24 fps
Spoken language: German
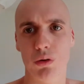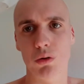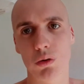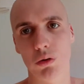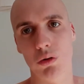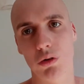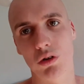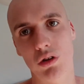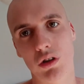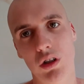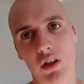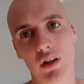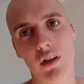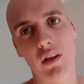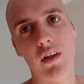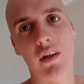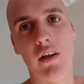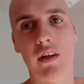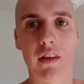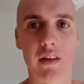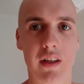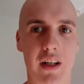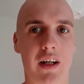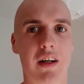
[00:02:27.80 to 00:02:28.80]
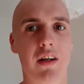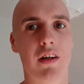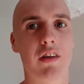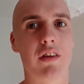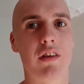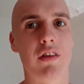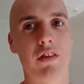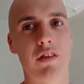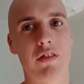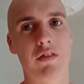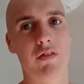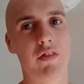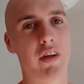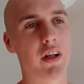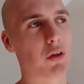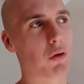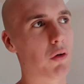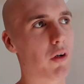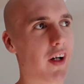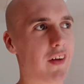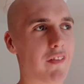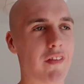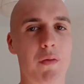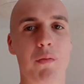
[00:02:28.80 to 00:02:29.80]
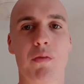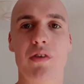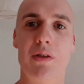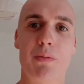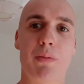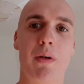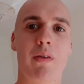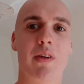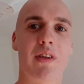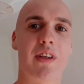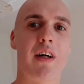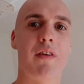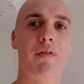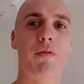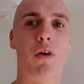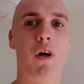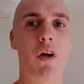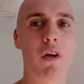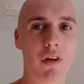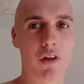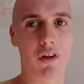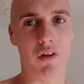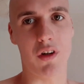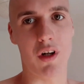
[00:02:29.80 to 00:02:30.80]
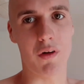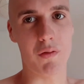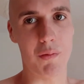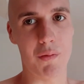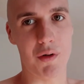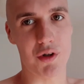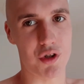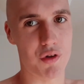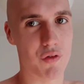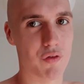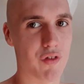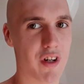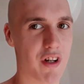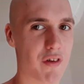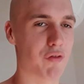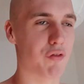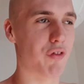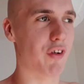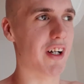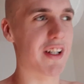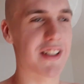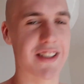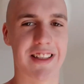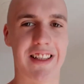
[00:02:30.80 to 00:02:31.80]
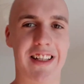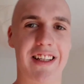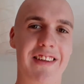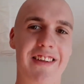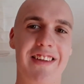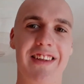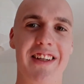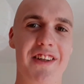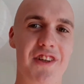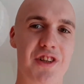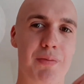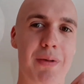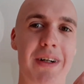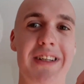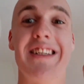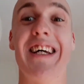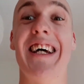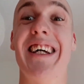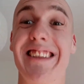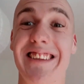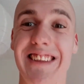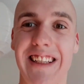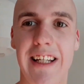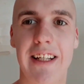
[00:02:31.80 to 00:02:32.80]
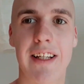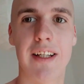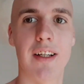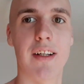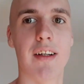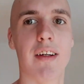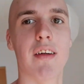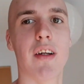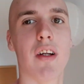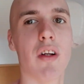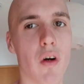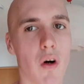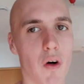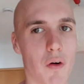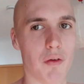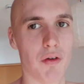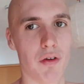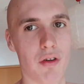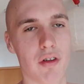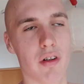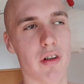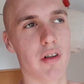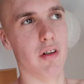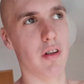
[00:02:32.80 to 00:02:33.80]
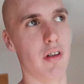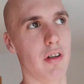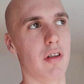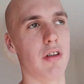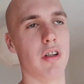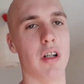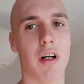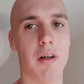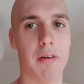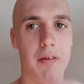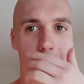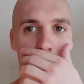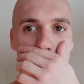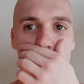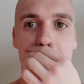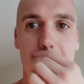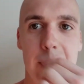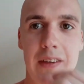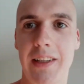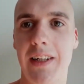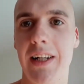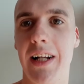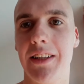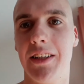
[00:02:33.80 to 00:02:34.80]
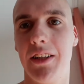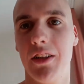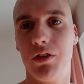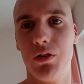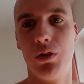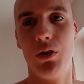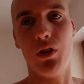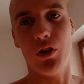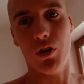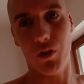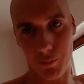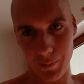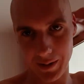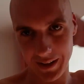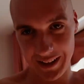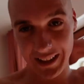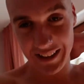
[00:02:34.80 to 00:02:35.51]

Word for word: und ja wäre korrekt, wenn wir uns mal, mal treffen können. Dann können wir mal schön fett fressen gehen, nein, Spaß essen gehen. Und äh, ja, ich lade dich natürlich auf meinen